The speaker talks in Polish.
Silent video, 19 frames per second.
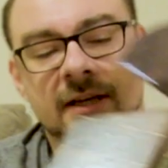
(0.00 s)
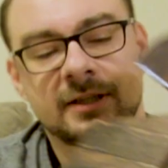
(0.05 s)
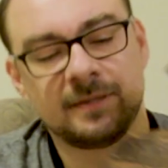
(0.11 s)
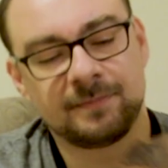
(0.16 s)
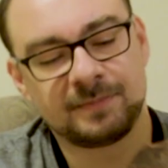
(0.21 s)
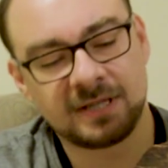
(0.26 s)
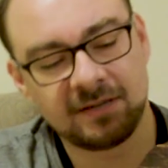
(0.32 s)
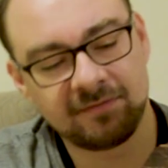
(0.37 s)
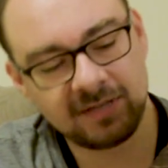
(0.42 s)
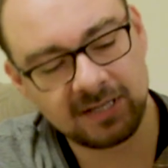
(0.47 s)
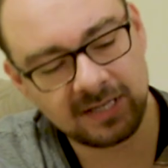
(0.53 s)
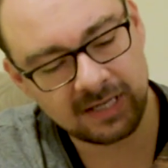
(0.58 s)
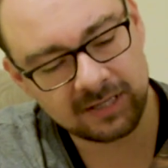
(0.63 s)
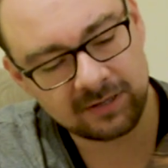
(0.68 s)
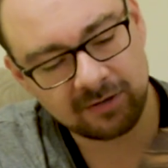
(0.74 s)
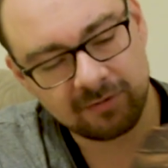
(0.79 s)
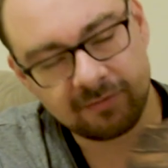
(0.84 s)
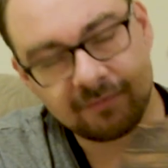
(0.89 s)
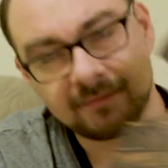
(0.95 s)
się przewinie
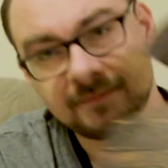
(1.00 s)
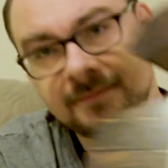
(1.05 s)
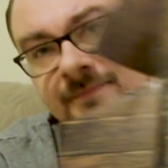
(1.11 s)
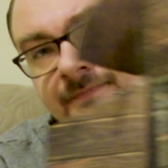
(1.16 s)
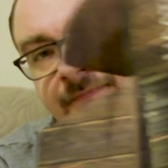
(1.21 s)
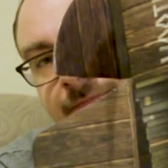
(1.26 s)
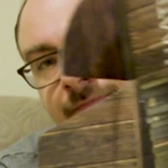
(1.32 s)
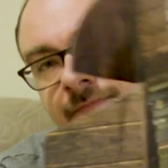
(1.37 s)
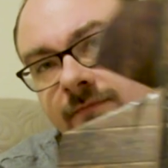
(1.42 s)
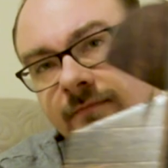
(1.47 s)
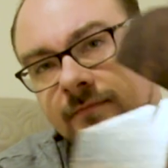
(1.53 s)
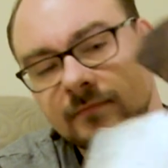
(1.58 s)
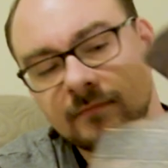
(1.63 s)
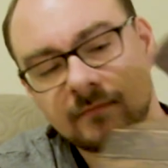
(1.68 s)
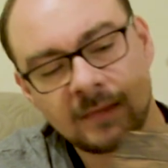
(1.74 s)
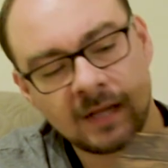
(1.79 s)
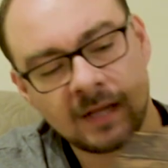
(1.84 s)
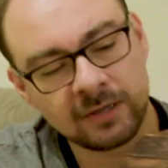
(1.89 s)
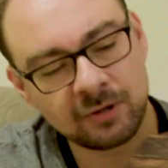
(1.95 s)
tą
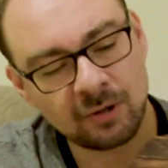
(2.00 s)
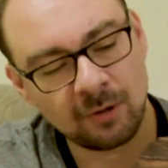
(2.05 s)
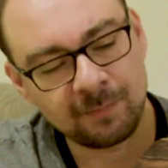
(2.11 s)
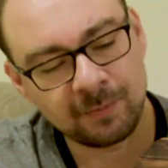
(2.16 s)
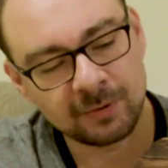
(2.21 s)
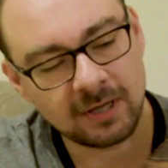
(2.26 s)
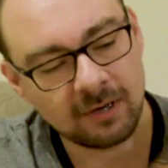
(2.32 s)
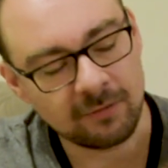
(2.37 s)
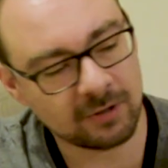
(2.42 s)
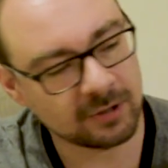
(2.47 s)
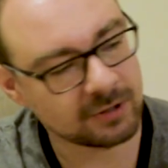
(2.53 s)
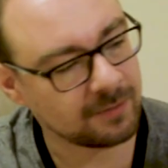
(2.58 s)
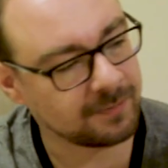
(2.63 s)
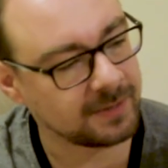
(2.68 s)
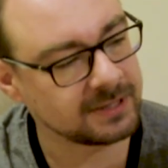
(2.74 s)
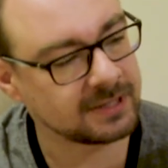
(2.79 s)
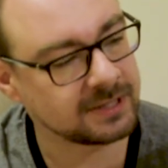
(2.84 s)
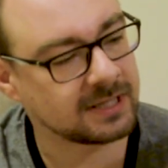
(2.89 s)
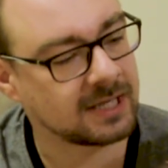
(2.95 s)
to pudełko to
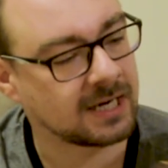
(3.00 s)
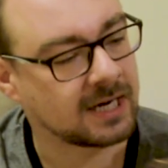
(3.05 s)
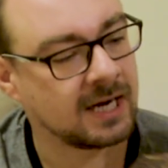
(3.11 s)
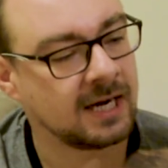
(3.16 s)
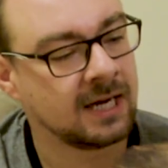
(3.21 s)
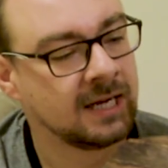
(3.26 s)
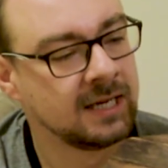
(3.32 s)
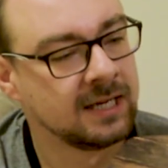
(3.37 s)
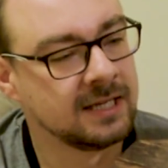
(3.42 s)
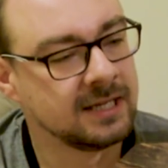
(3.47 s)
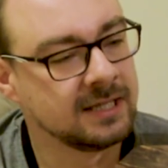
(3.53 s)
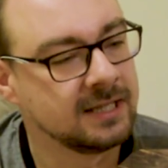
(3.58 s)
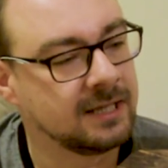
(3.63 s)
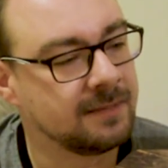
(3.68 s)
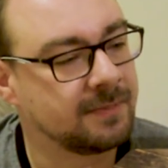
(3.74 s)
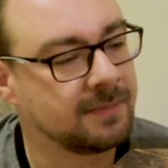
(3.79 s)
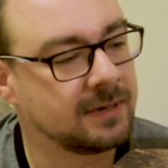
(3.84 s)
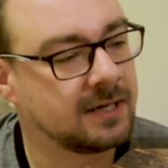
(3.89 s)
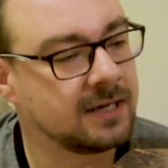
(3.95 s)
będzie taka
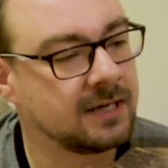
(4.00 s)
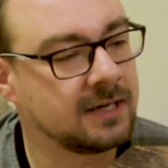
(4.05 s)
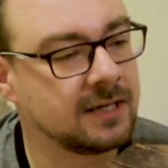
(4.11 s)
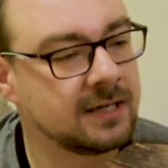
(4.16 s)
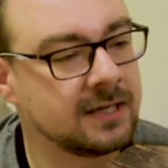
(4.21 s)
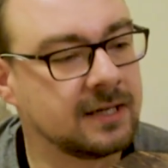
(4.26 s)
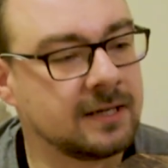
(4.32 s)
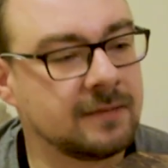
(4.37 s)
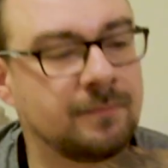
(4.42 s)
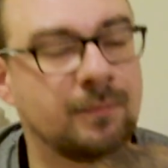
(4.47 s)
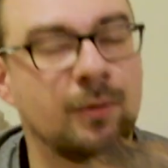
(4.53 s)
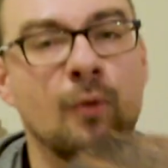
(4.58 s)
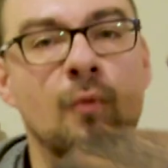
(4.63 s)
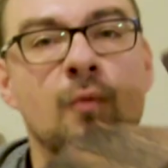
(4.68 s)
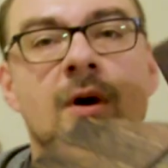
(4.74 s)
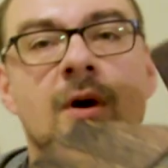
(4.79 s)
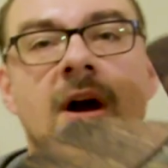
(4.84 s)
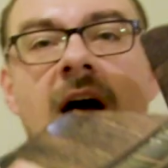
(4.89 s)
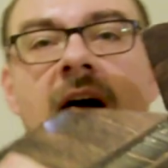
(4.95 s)
niby
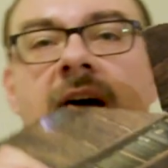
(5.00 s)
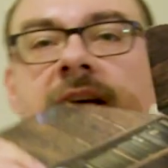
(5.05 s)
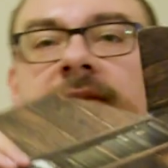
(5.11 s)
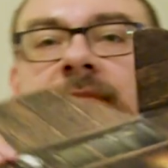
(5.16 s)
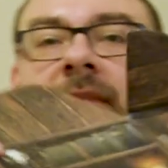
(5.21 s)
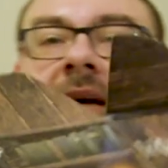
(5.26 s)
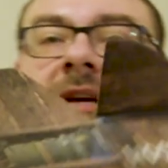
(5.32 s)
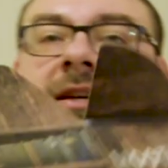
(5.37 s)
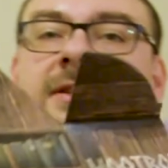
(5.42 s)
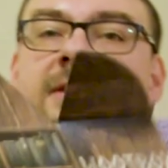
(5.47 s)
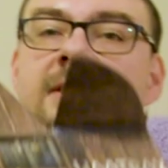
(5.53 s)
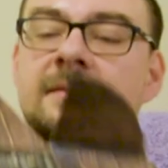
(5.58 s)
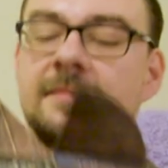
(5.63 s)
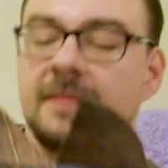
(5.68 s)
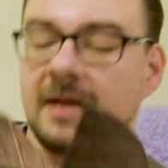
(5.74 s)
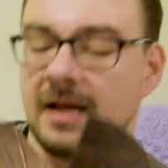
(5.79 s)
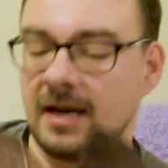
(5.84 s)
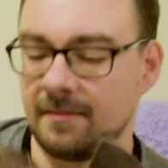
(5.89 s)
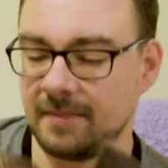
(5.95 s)
półka z
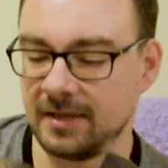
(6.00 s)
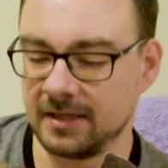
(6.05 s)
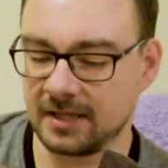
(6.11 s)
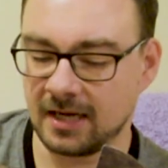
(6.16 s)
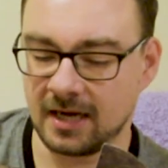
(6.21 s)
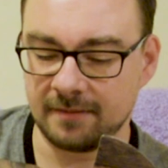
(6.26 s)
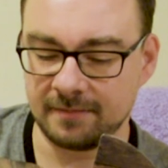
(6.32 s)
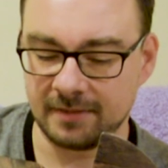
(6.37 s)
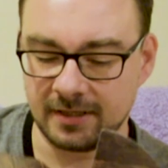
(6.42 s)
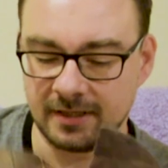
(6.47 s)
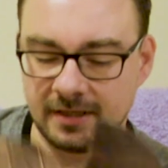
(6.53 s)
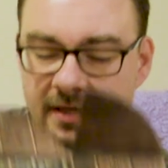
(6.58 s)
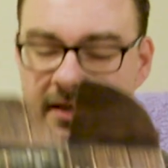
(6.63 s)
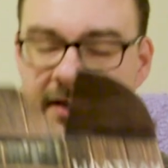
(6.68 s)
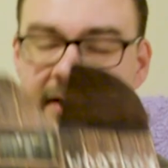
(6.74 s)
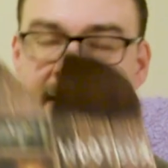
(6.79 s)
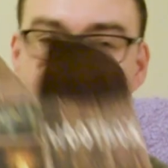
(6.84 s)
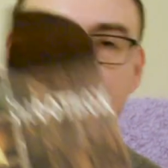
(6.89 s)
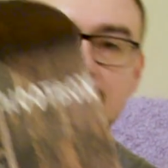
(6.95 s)
magicznymi elementami,
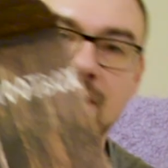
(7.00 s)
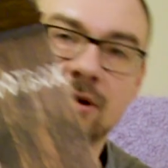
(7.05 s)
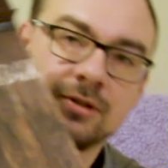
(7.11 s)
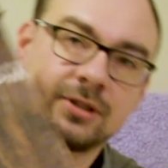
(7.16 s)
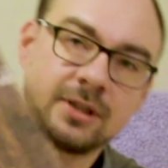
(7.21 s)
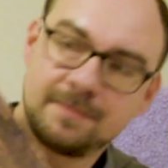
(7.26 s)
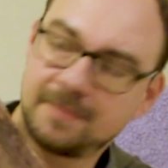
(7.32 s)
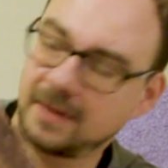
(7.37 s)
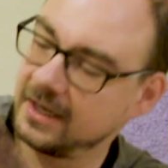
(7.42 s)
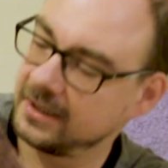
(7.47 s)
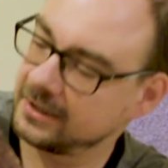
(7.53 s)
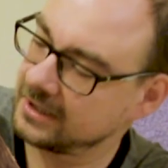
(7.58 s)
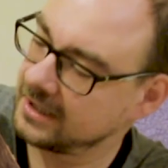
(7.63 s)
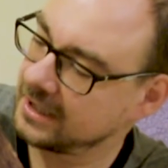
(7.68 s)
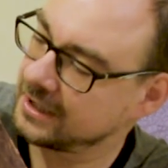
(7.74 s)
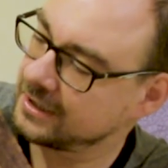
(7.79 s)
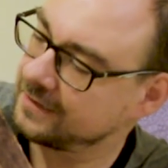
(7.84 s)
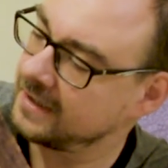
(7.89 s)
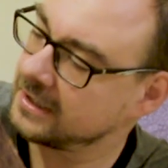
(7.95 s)
jakieś książki,
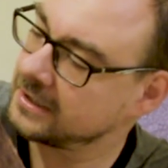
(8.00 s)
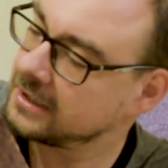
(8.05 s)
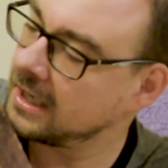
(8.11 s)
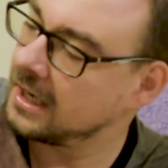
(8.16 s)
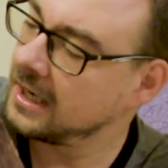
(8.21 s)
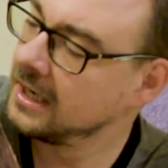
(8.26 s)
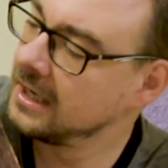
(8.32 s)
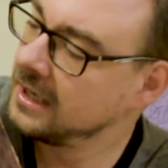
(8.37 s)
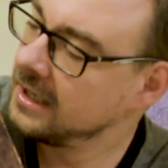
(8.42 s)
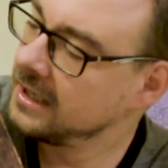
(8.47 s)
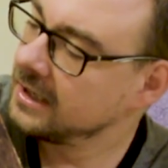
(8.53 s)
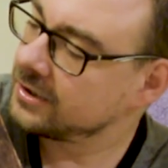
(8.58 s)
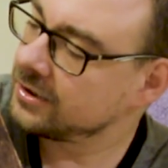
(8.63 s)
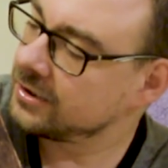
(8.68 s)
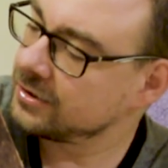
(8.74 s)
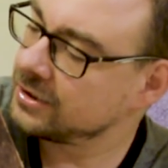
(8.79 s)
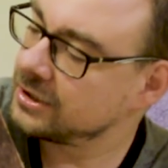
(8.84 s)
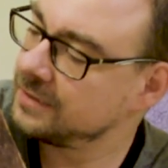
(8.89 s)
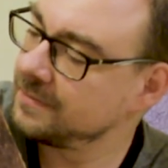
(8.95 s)
pajęczyna, świeczka.
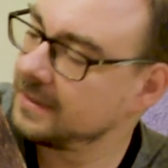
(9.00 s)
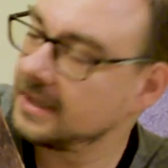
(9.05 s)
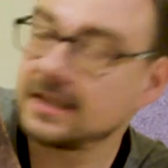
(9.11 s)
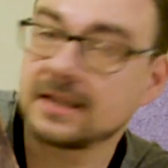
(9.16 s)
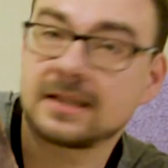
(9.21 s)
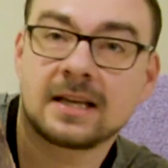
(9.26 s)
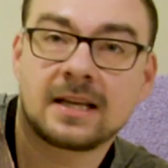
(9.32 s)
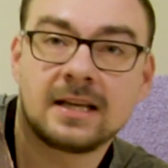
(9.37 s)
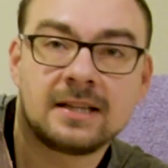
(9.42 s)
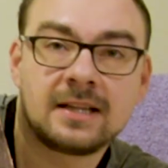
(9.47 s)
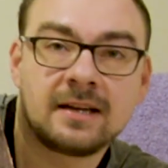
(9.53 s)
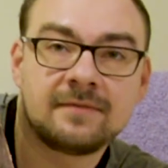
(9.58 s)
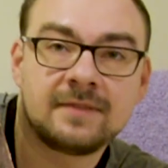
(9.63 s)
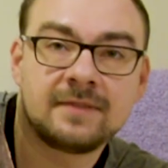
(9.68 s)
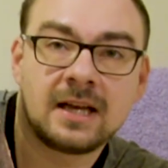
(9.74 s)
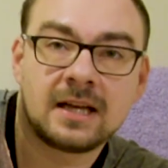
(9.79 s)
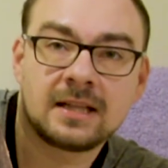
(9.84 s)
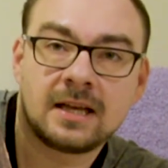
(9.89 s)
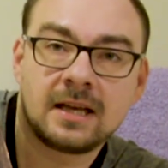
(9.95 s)
Kto trzyma na takiej
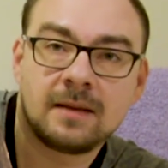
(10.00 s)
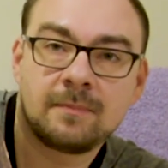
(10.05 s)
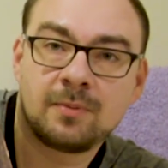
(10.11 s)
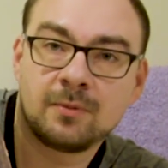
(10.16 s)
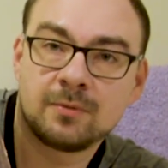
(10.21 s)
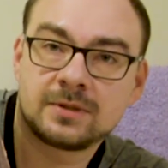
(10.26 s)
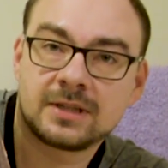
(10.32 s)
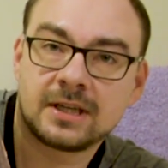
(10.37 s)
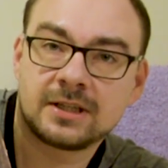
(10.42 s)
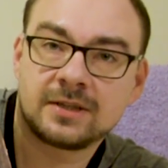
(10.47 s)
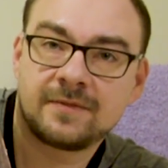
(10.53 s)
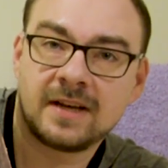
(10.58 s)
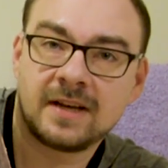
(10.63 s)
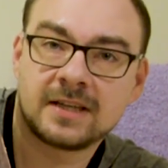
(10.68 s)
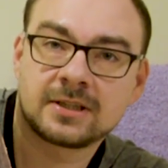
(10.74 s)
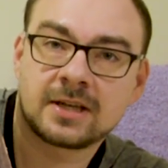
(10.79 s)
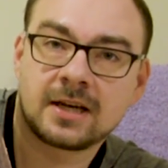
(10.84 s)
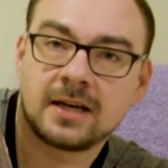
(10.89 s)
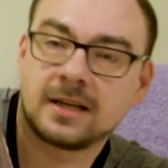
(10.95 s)
drewnianej półce
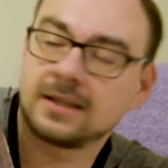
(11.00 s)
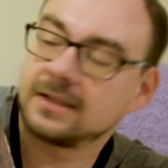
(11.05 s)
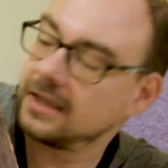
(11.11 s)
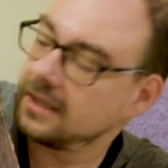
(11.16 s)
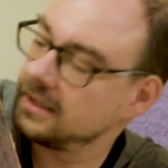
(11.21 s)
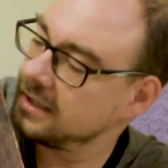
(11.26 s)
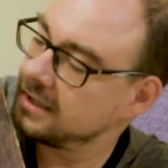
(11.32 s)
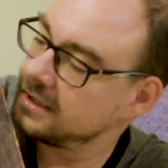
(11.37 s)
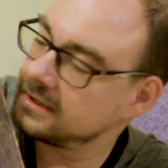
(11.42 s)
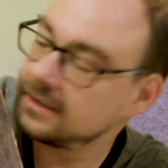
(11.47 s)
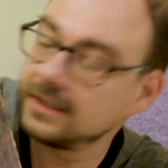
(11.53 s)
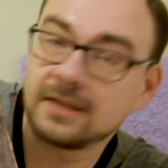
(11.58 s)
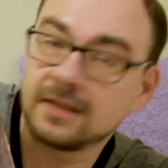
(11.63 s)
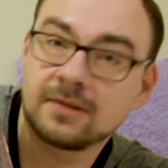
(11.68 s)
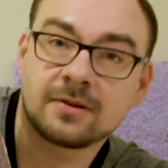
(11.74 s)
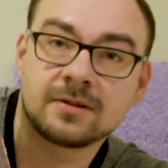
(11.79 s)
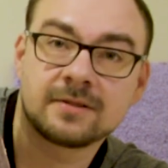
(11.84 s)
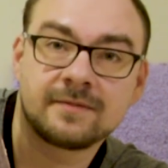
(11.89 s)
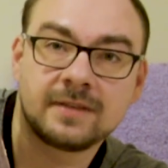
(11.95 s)
świeczkę, ten jest
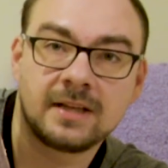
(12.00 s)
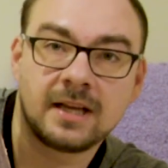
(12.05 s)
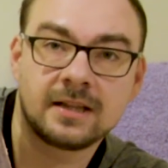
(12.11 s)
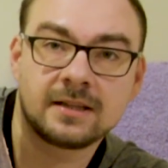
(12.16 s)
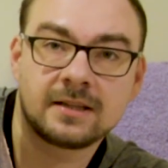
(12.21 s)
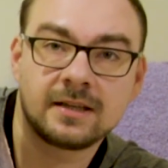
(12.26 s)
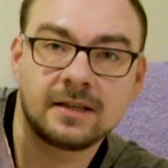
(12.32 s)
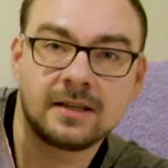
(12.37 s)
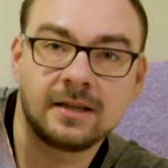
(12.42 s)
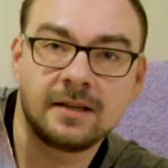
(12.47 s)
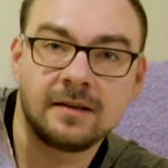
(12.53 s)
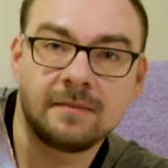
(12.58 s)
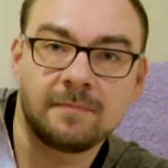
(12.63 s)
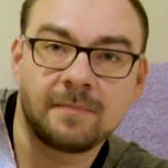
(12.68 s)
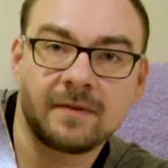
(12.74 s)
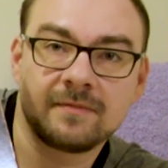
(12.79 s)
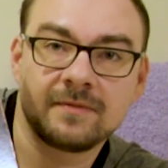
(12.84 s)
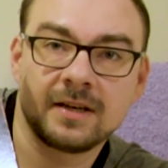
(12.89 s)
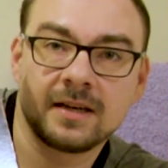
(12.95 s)
niedorozwinięty i
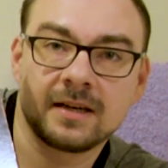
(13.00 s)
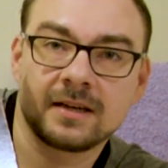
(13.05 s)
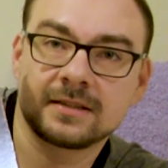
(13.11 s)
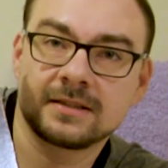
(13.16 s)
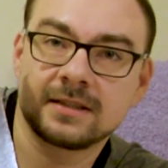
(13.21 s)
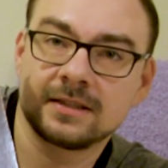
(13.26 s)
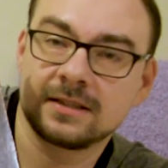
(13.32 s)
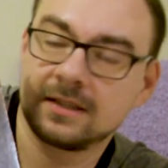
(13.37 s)
pewnie chce